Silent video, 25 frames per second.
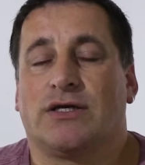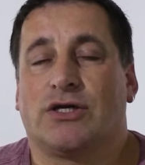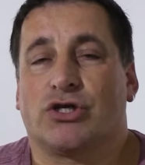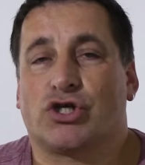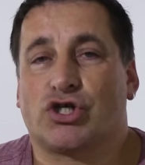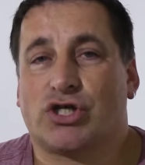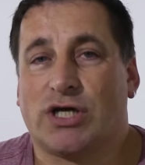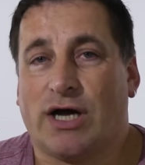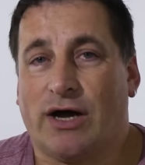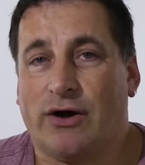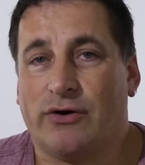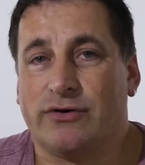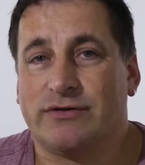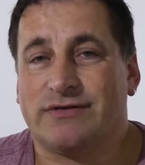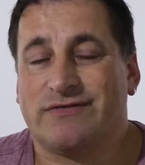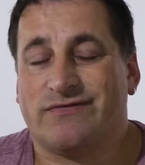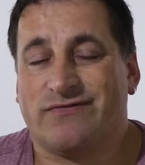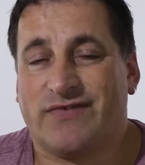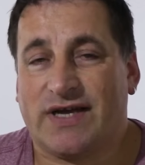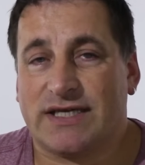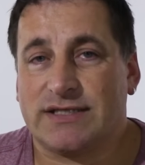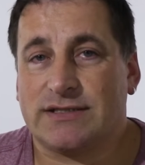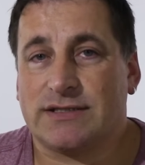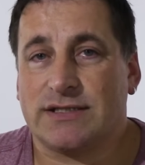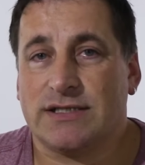geschaut,
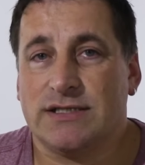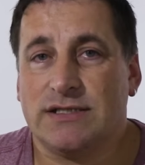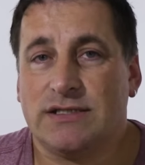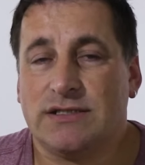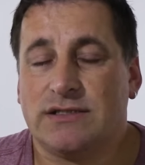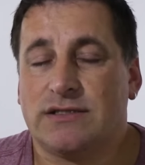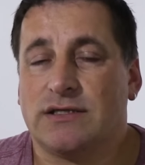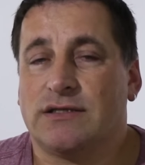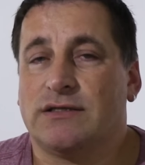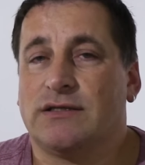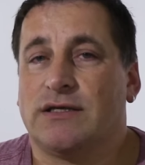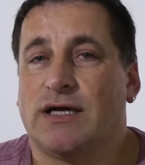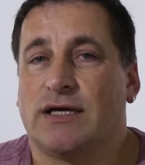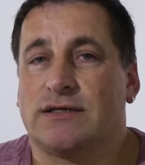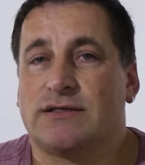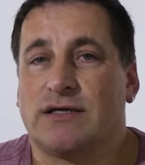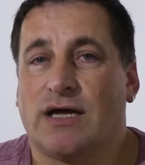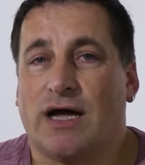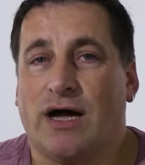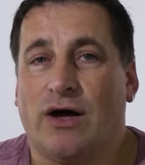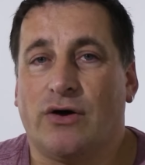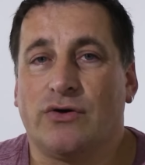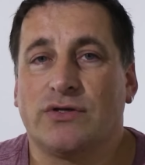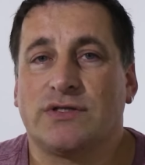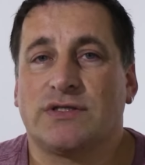was ist denn da
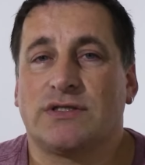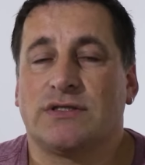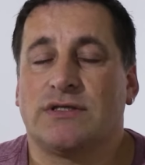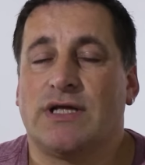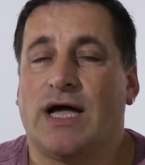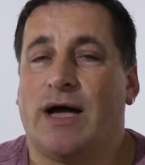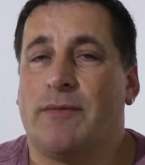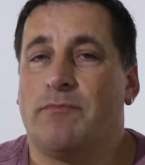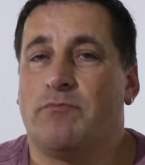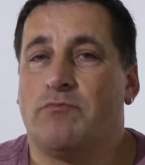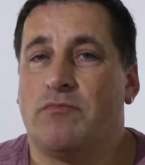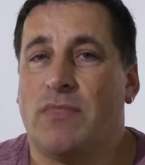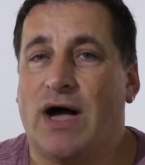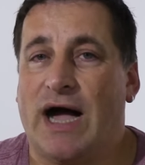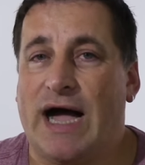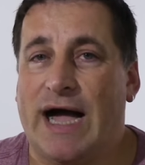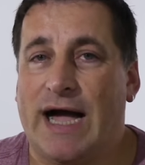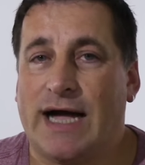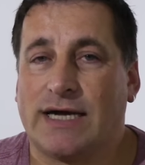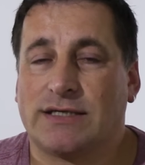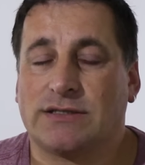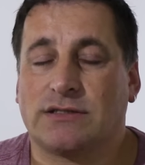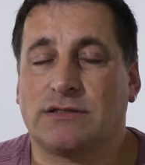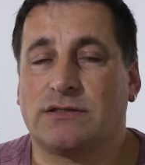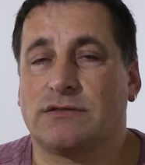draußen am
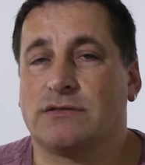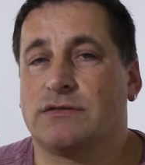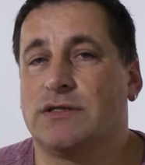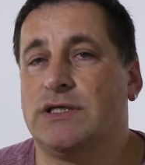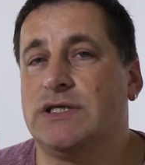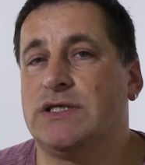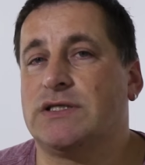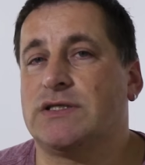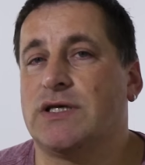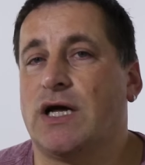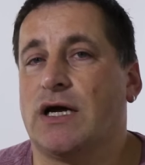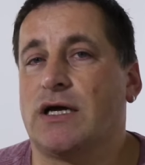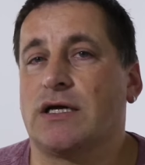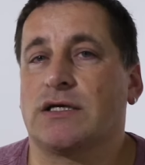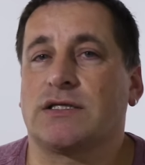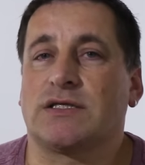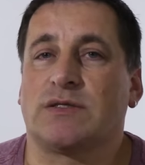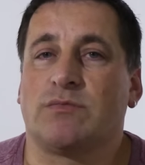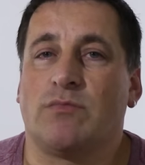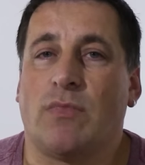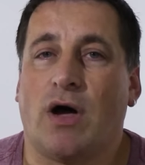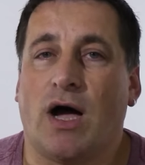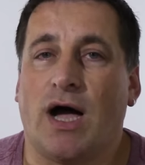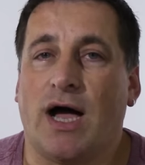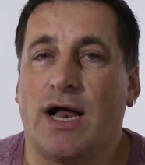Markt, ich sage
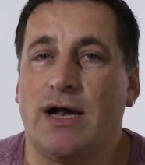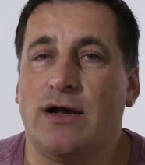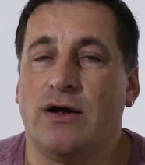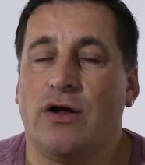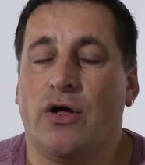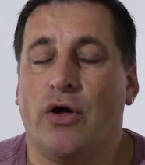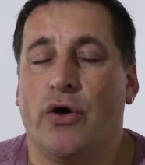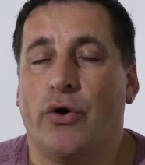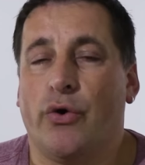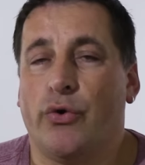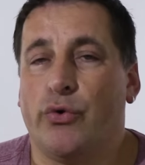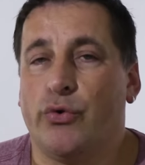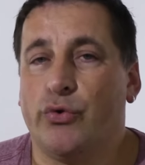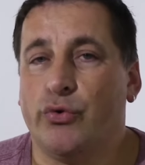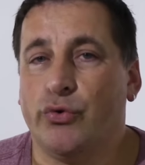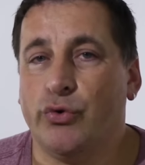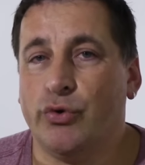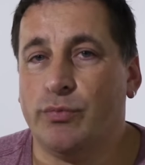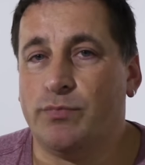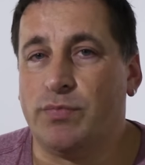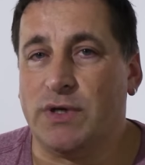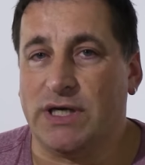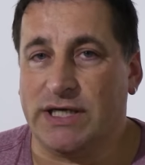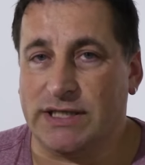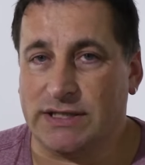jetzt mal,
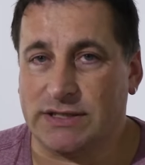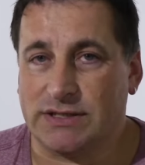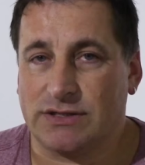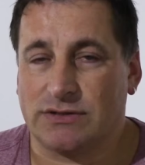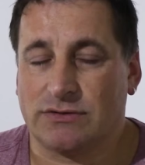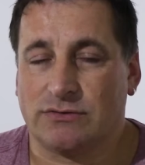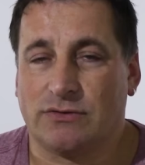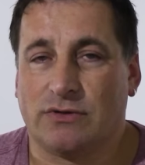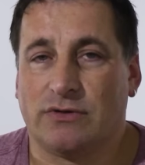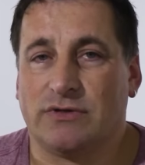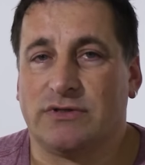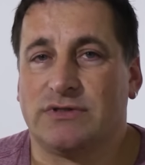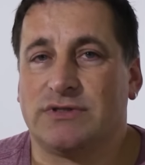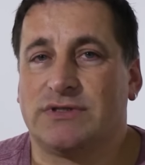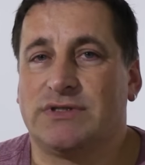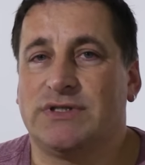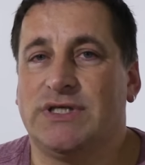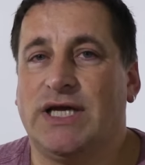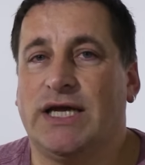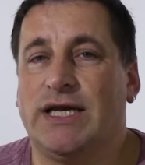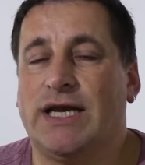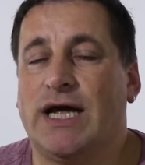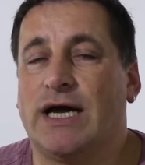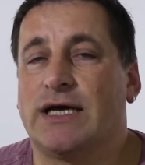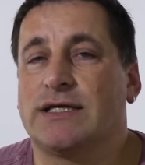üblich. Und
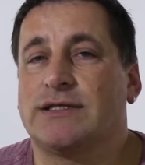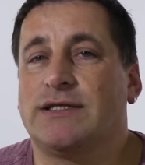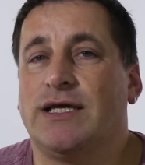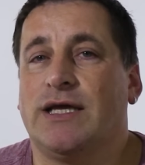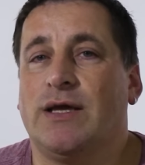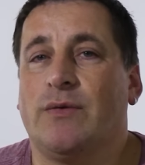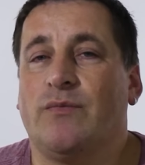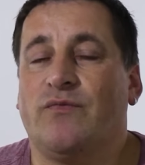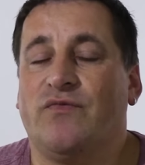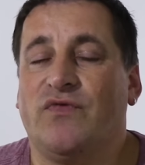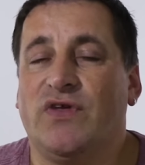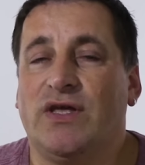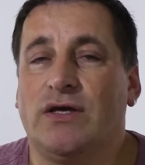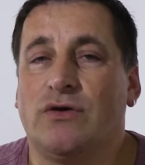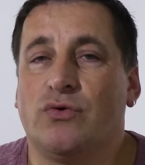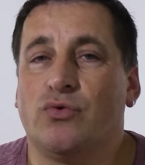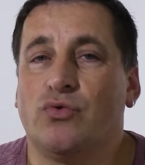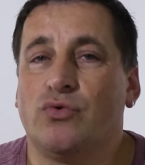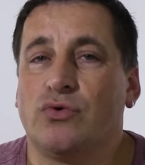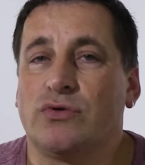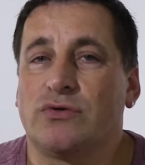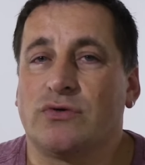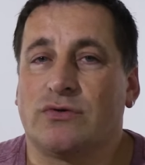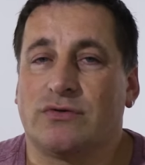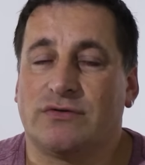je nachdem, wie
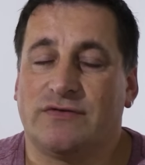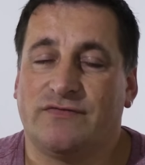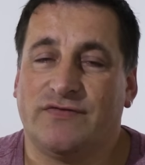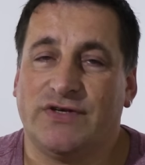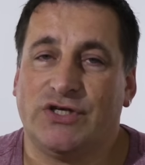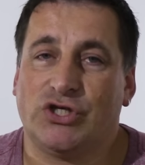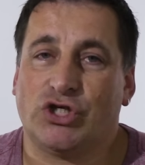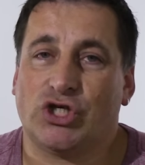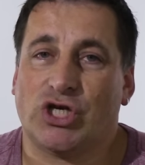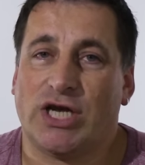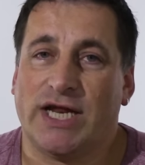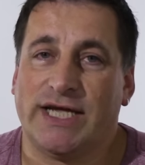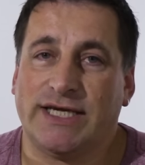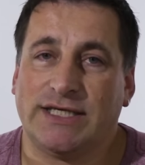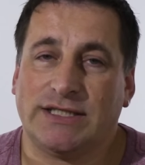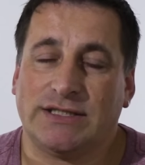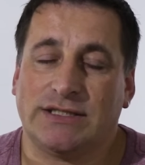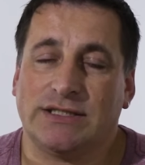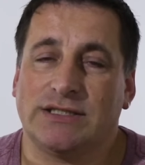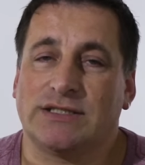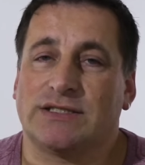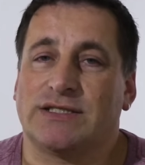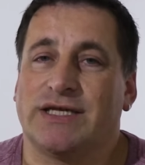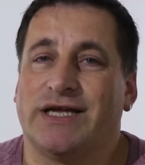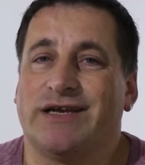gut und wie
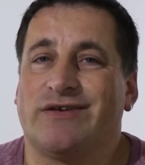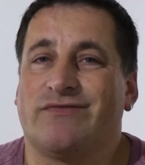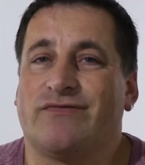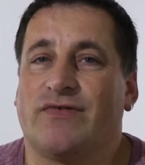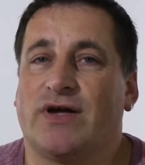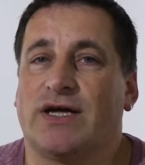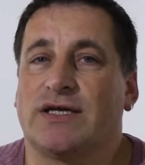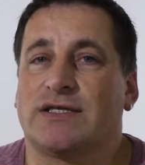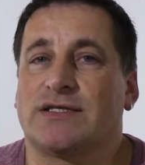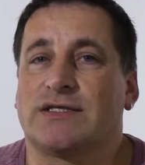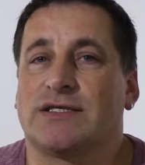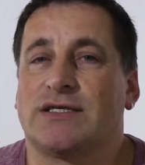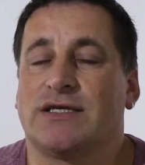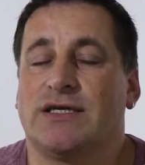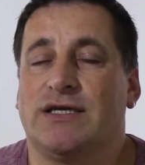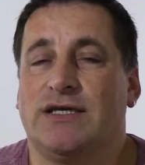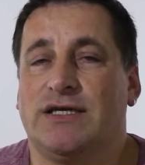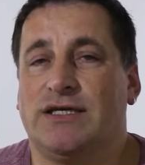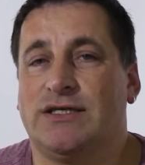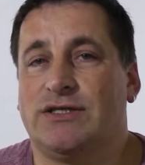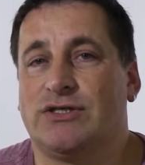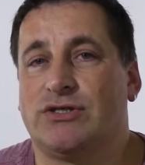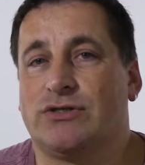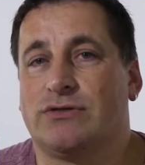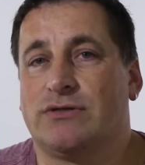schlecht ist etwas
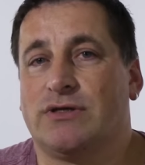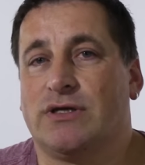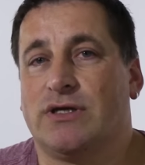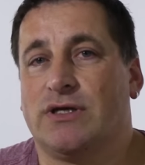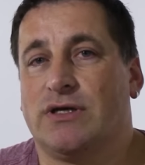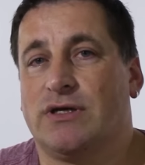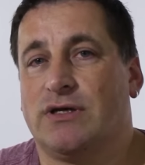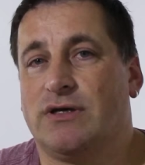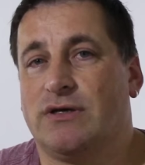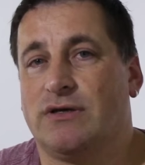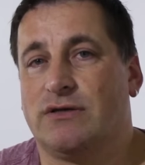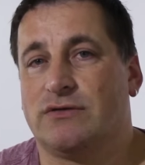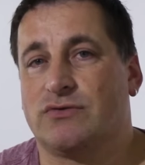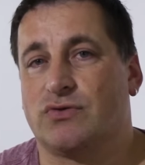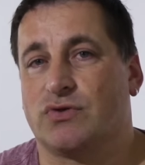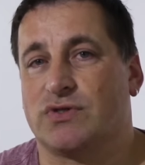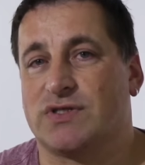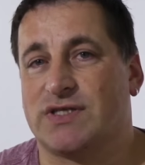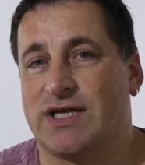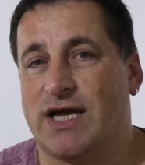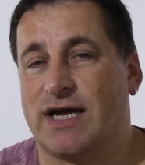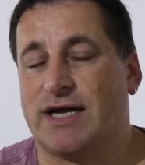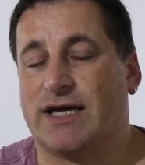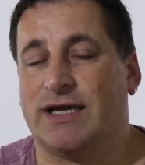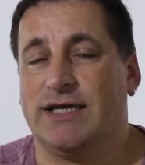in
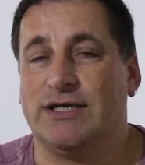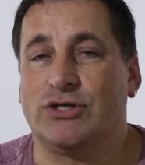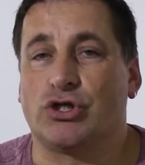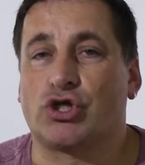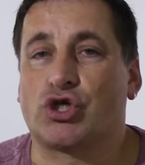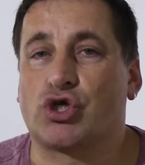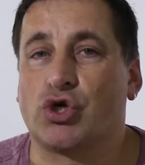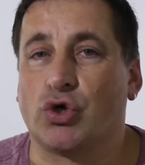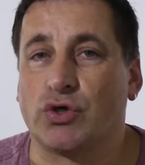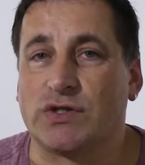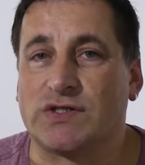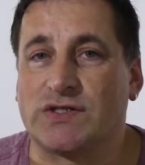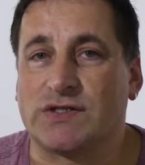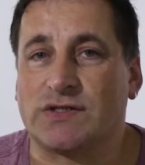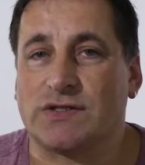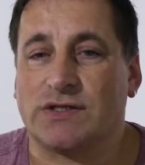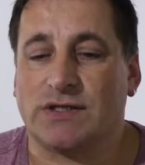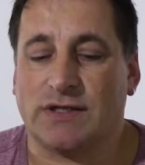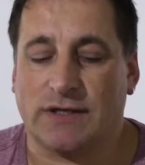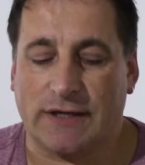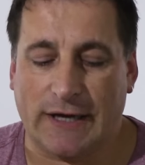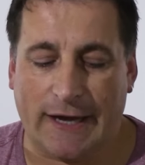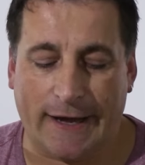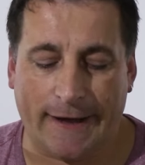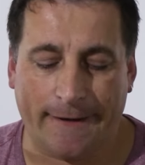sozusagen in Schuss,
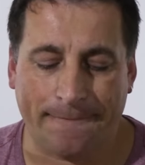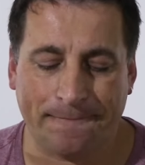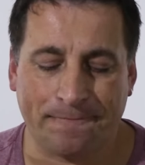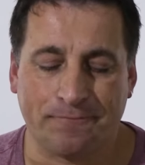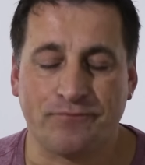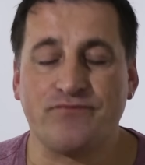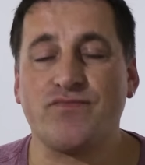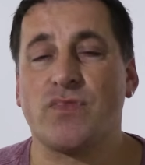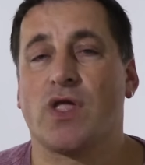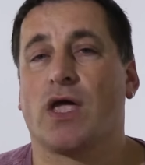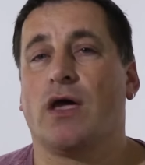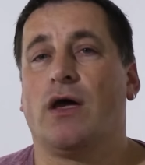ja.